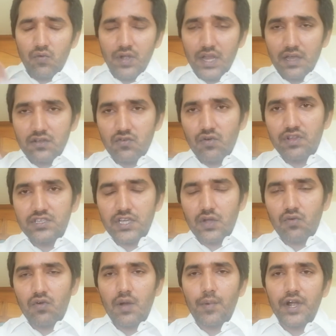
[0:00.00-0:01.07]
గుండె గురించి
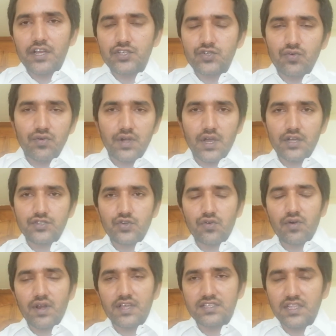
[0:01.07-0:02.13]
ఎక్కువగా పట్టించుకుంటా
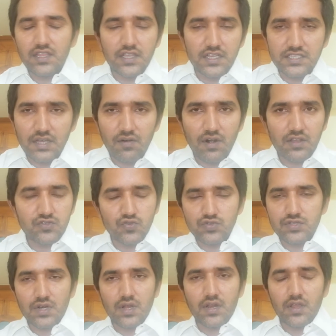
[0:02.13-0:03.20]
షుగర్ నశ్రద్ధ చేసే వాళ్ళని
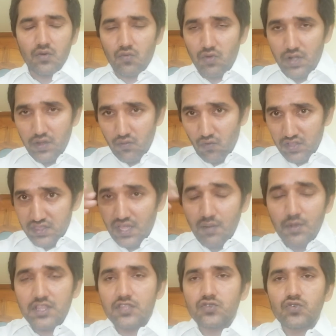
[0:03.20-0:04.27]
చూస్తున్నాను నేను కొన్ని వందల
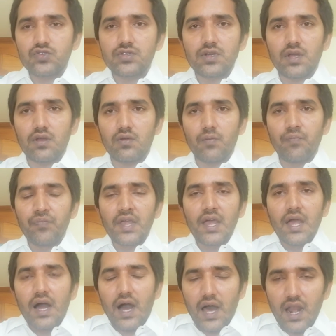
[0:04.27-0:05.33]
మందిని చూస్తున్నాను
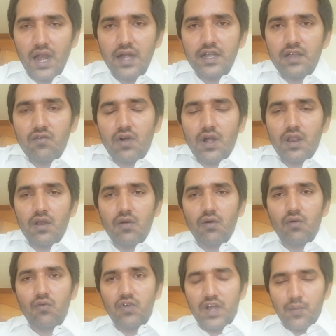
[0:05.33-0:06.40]
అలాంటి వాళ్ళలో
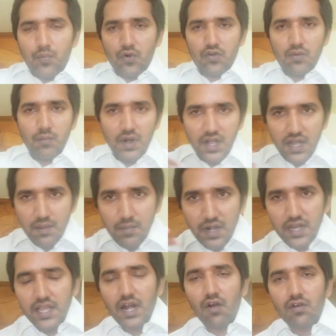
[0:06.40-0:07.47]
గుండెపోటు మళ్ళీ
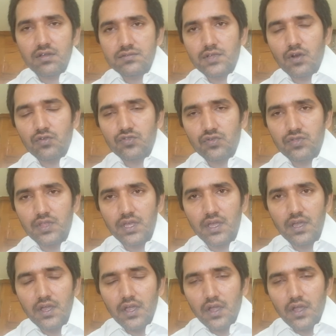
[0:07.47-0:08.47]
మళ్ళీ రావడం జరుగుతుంది